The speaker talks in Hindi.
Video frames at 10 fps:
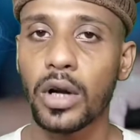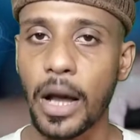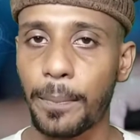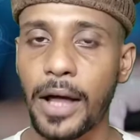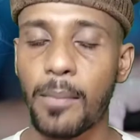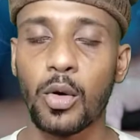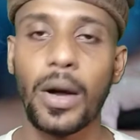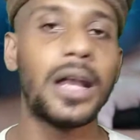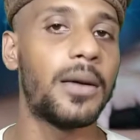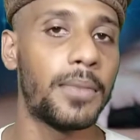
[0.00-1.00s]
वो अपना
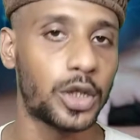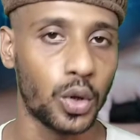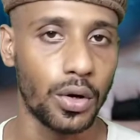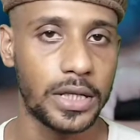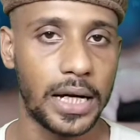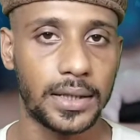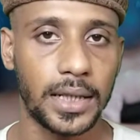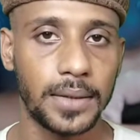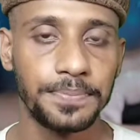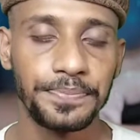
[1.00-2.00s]
मोबाइल नंबर छोड़
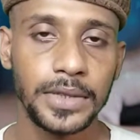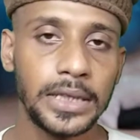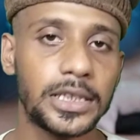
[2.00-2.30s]
दिया था